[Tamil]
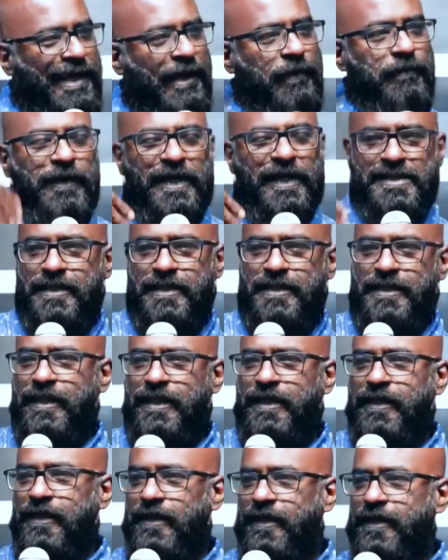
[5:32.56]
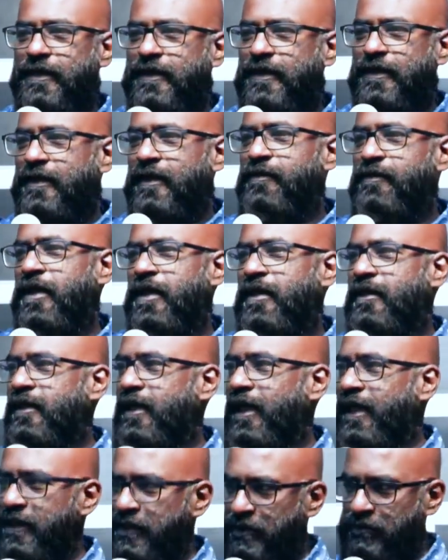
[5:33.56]
கெப்பாசிட்டி ஐ மீன்
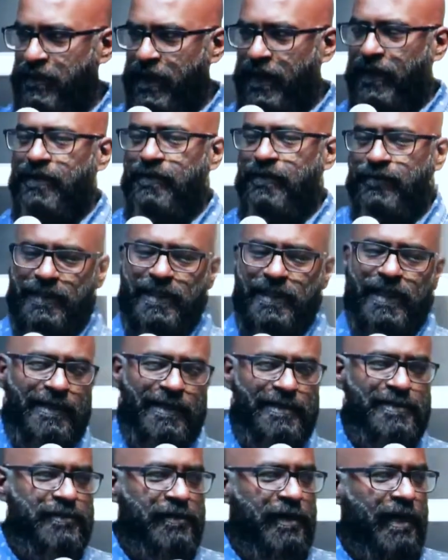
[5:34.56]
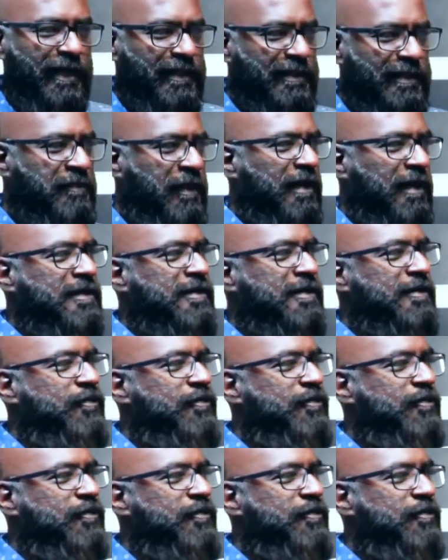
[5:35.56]
இந்த மைண்டு வந்து ஆக்சுவலாக இந்த மனது